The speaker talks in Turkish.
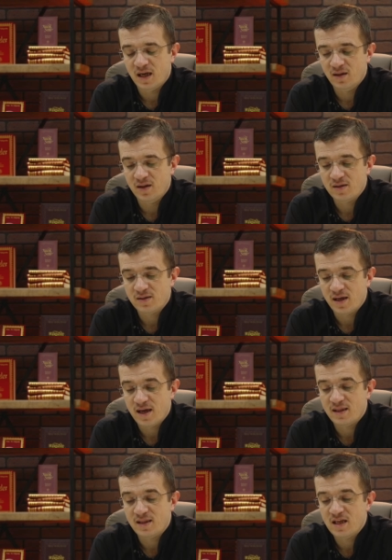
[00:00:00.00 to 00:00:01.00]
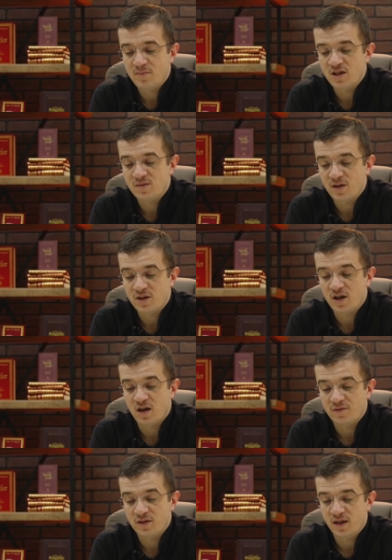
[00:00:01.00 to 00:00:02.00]
yalnız ettiğim hizmet
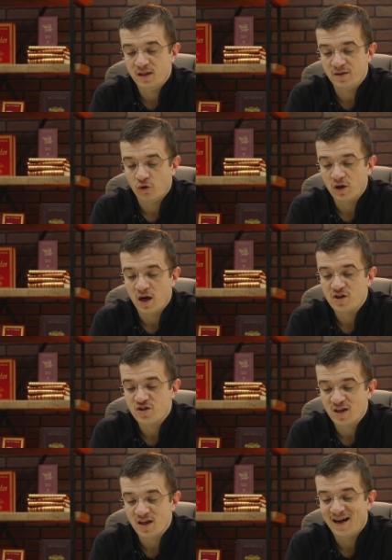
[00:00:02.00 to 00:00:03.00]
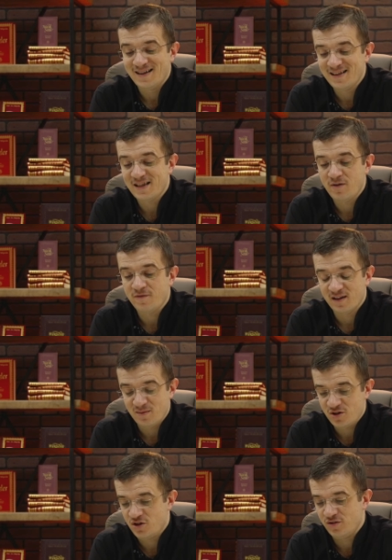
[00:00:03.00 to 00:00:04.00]
kafi değildir. O da ancak ahiret
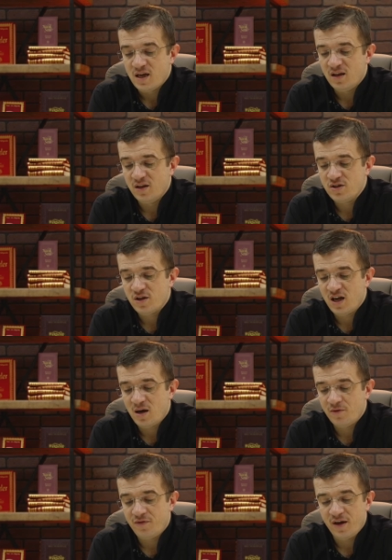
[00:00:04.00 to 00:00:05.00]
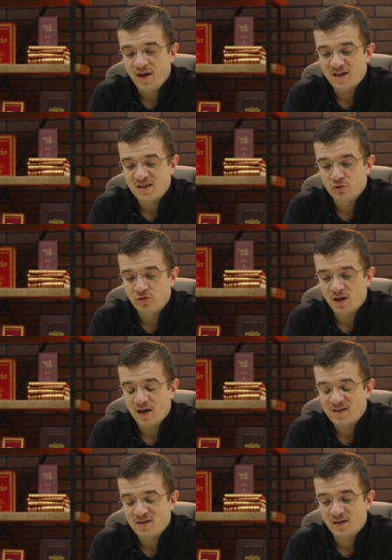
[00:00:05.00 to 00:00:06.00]
menfaatimiz için. Yalnız Cenab-ı Feyyaz-ı Mutlak
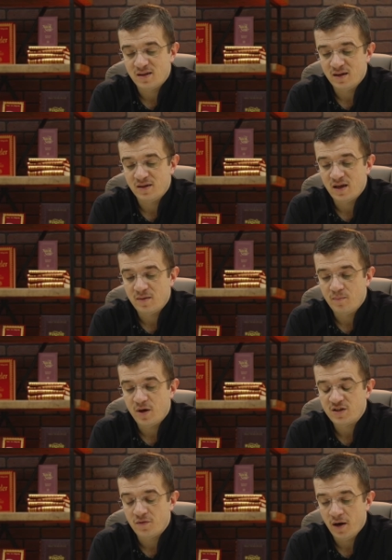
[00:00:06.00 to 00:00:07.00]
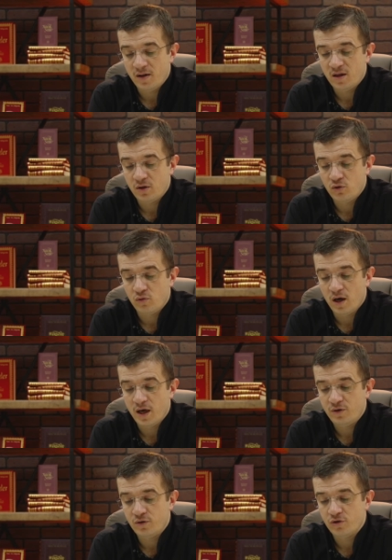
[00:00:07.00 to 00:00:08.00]
Hazretleri Hazretlerinden 5 vakitte dua
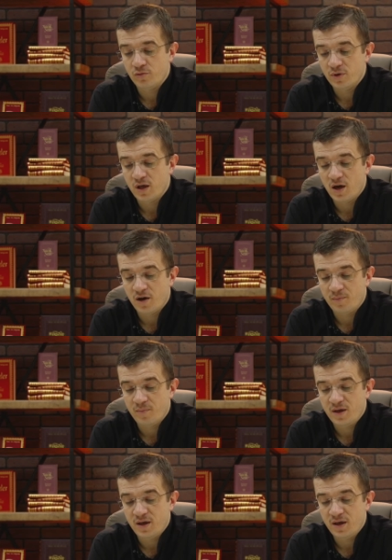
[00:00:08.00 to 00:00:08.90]
ediyorum. Ya Rabbi,